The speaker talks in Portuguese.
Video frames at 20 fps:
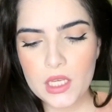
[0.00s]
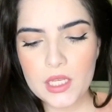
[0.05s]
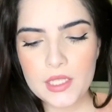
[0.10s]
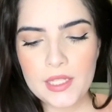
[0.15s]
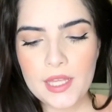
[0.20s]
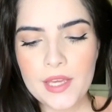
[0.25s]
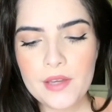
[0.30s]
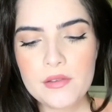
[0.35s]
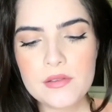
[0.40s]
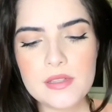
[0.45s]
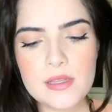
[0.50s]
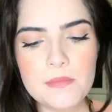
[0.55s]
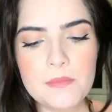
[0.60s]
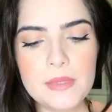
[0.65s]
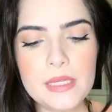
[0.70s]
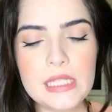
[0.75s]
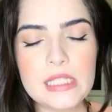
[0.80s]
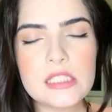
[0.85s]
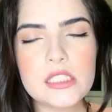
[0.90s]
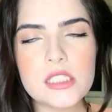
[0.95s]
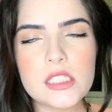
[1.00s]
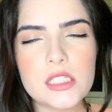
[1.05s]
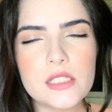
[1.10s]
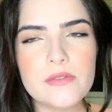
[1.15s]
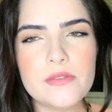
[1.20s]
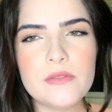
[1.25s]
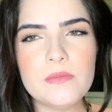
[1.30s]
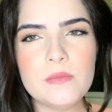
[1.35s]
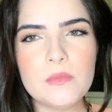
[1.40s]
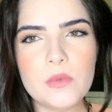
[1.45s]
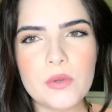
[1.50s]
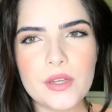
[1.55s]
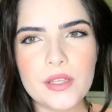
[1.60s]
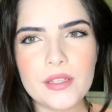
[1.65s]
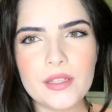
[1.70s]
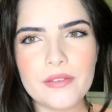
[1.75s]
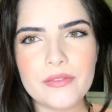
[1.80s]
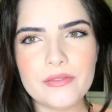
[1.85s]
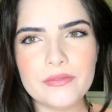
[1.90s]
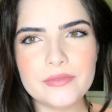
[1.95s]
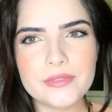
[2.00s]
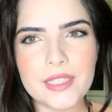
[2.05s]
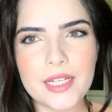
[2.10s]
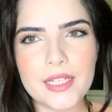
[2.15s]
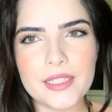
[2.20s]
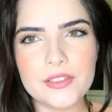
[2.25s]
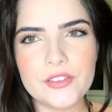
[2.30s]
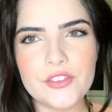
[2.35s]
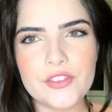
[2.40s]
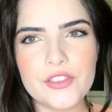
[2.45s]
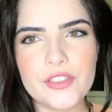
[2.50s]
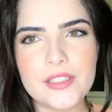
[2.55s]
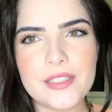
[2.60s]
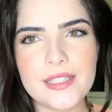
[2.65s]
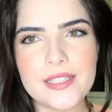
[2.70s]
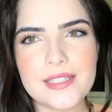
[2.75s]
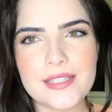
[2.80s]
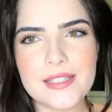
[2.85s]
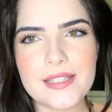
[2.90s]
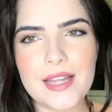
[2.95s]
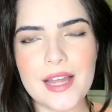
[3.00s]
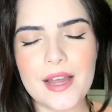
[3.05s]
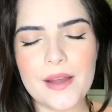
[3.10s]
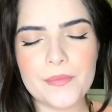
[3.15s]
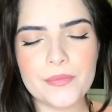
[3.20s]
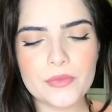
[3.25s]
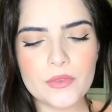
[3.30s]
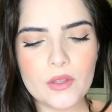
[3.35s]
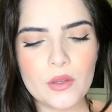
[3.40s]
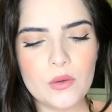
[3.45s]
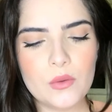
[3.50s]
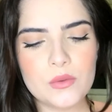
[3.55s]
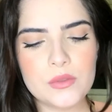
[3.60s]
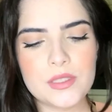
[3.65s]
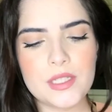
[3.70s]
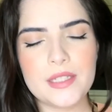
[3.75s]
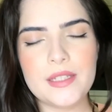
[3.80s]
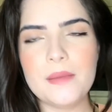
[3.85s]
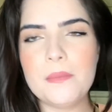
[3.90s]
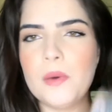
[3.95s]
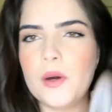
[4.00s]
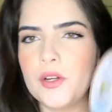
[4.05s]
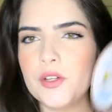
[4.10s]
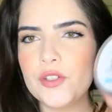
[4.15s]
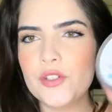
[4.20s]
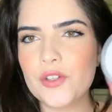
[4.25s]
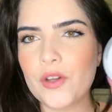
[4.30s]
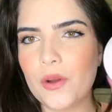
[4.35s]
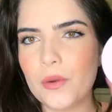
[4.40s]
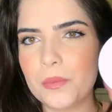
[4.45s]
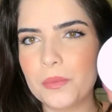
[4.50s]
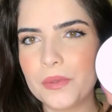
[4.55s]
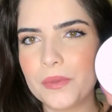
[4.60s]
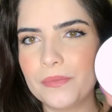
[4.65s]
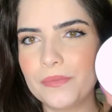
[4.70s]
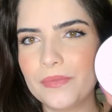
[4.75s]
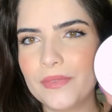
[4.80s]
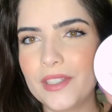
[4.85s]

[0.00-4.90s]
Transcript: E aí eu sempre tive muita vontade de testar os da The Body Shop.